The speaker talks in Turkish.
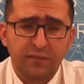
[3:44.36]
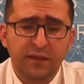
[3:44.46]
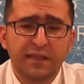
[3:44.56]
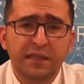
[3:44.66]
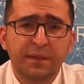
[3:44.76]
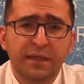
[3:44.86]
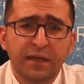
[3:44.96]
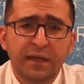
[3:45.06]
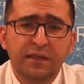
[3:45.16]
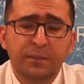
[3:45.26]

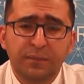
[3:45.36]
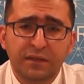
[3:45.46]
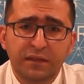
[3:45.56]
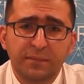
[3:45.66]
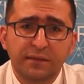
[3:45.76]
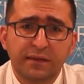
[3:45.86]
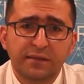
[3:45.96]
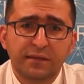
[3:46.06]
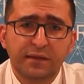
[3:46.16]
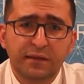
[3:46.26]
dilimini tip 1 diyabet
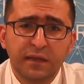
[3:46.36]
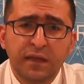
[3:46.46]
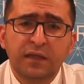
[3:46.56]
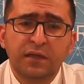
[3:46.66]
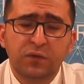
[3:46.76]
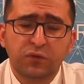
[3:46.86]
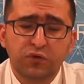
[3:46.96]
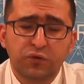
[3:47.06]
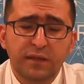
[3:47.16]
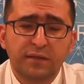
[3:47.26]
hastaları e,
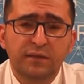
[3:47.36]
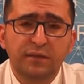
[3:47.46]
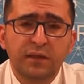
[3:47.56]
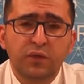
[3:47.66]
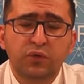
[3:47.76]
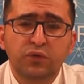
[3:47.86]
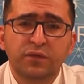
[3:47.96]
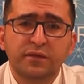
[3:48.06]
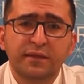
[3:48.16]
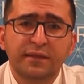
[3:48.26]
oluşturmaktadır.
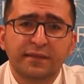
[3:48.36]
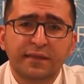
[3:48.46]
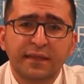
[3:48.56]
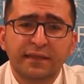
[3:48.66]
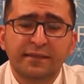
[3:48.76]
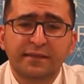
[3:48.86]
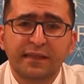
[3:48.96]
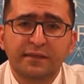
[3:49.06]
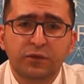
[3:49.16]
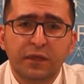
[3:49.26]
Üçüncü sırada ise
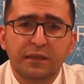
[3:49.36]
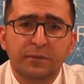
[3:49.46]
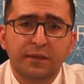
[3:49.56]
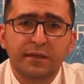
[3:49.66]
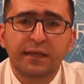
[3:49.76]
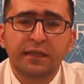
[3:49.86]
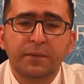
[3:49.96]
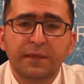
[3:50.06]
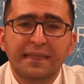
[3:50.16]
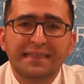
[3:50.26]
gestasyonel diyabet yani
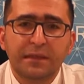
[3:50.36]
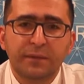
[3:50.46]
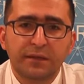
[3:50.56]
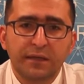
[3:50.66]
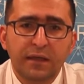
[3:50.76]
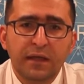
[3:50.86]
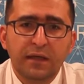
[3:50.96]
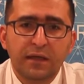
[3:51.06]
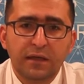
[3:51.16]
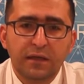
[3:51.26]
gebelik diyabeti
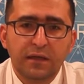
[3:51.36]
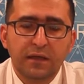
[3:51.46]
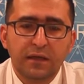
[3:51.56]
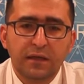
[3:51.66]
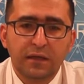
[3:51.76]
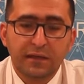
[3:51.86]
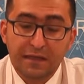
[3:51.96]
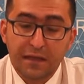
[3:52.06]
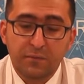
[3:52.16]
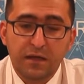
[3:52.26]
e,
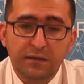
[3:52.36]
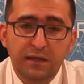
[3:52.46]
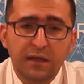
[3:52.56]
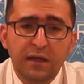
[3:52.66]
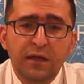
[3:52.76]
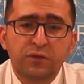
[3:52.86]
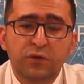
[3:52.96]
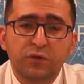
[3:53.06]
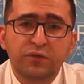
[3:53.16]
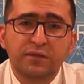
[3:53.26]
yer almakta.
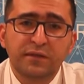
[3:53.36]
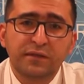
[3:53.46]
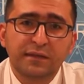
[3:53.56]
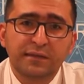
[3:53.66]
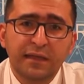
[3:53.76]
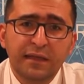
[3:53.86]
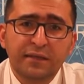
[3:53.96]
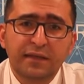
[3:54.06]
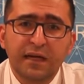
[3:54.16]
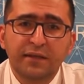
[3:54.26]
Dördüncü sırada ise
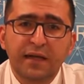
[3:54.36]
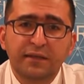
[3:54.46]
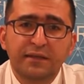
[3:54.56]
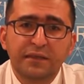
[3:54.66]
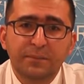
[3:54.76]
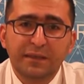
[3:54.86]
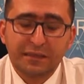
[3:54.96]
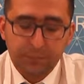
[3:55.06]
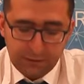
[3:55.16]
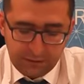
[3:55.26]
daha nadir
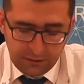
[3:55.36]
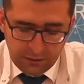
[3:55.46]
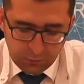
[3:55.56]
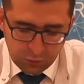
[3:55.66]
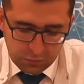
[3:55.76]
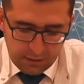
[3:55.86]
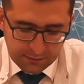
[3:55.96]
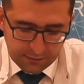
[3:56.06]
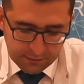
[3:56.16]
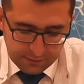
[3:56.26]
diyabet tipleri
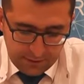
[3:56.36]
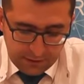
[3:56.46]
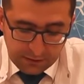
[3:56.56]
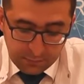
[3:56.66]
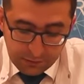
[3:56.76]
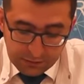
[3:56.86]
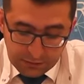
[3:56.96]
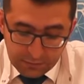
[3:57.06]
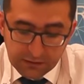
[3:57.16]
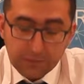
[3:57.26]
bulunmaktadır. Tip 1
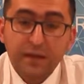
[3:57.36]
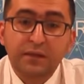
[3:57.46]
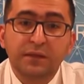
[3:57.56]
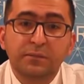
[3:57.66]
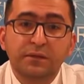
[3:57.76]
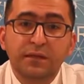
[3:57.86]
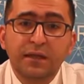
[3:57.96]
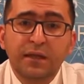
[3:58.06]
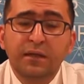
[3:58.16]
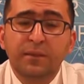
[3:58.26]
diyabete
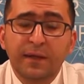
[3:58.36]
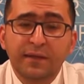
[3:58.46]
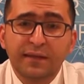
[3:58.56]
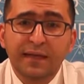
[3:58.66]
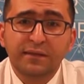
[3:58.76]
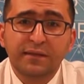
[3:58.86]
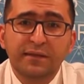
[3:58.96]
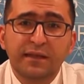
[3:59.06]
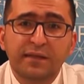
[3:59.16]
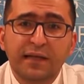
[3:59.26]
baktığımızda e,
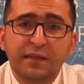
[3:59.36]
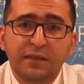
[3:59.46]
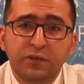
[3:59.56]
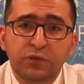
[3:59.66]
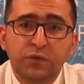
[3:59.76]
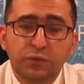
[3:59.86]
pankreastan yeterli insülin